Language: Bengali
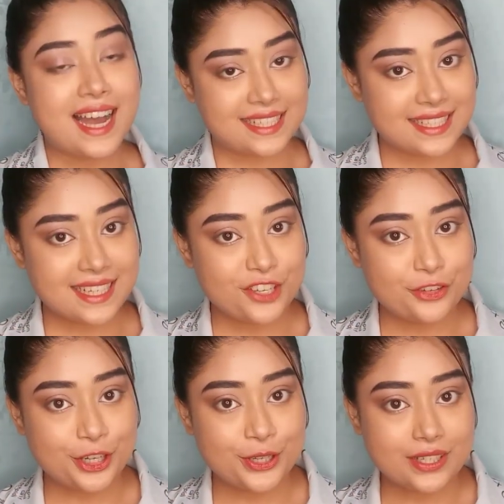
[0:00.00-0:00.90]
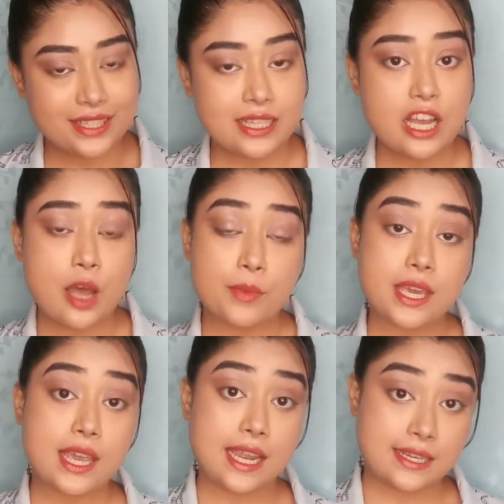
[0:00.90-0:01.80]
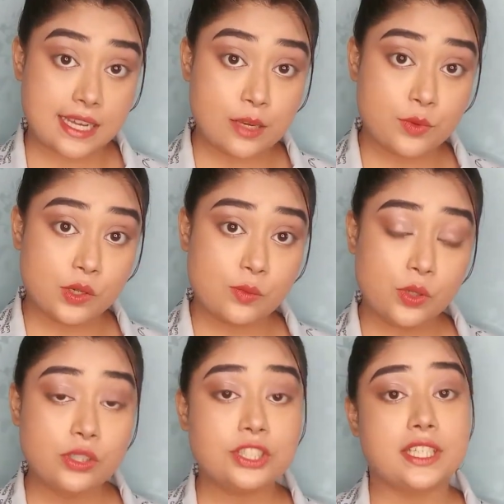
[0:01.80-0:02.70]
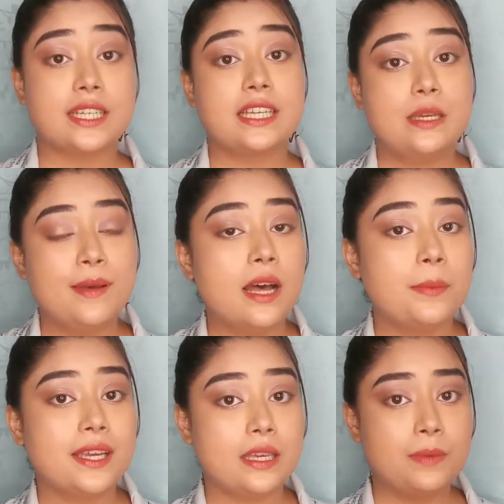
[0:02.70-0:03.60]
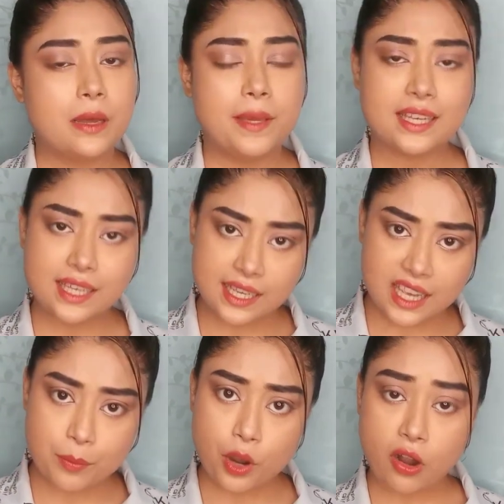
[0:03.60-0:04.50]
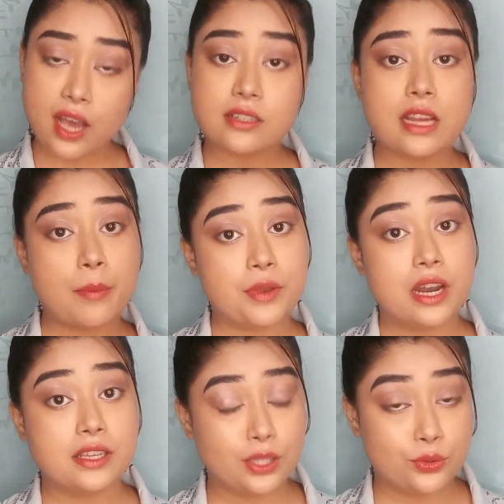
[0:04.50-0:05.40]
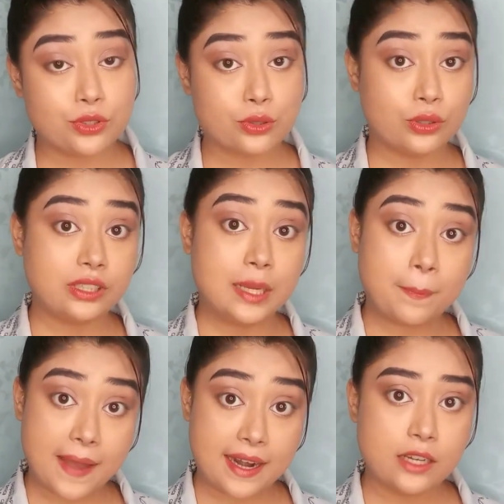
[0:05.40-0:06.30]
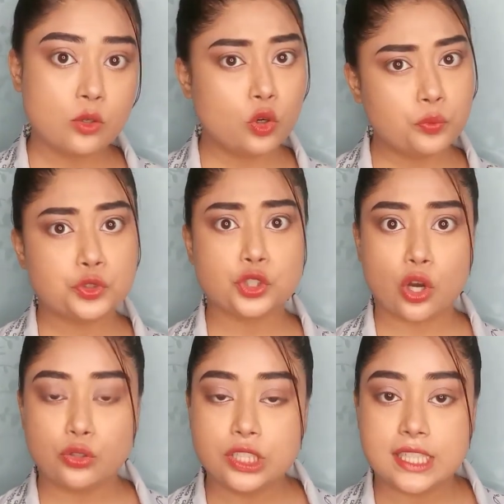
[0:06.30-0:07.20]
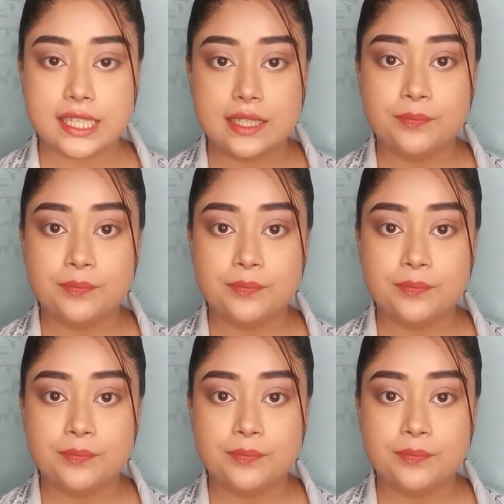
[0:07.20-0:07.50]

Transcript: আজকের এই ভিডিওটিতে আমি এটাই বলবো যে কিভাবে কিভাবে কি কি প্রোডাক্ট আপনারা ইউজ করতে পারেন খুব সহজেই